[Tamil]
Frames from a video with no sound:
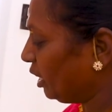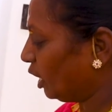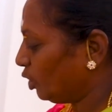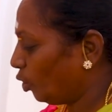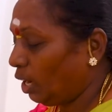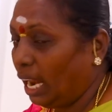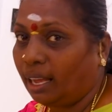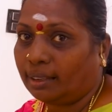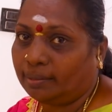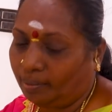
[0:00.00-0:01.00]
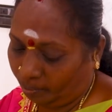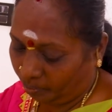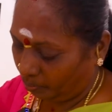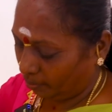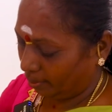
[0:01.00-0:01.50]
வீடு கட்டணும்ல
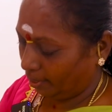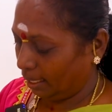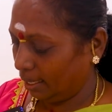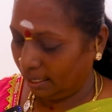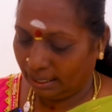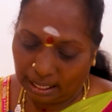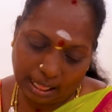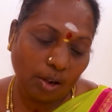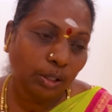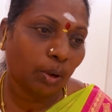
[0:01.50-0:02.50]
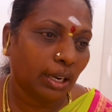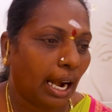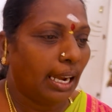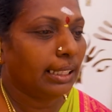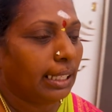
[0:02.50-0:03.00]
ஏதாவது ஒரு
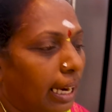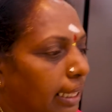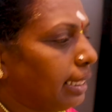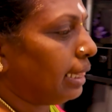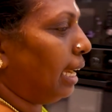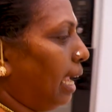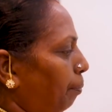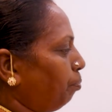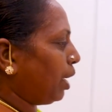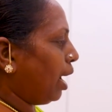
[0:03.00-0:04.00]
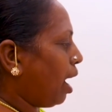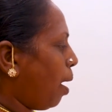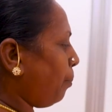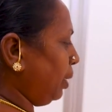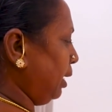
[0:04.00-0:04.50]
நல்லது நடந்ததுல
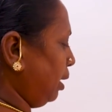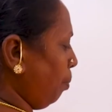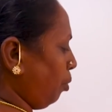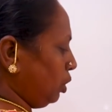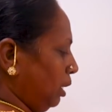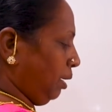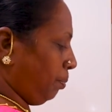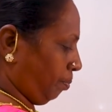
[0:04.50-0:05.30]
அப்படி இருக்கும் போது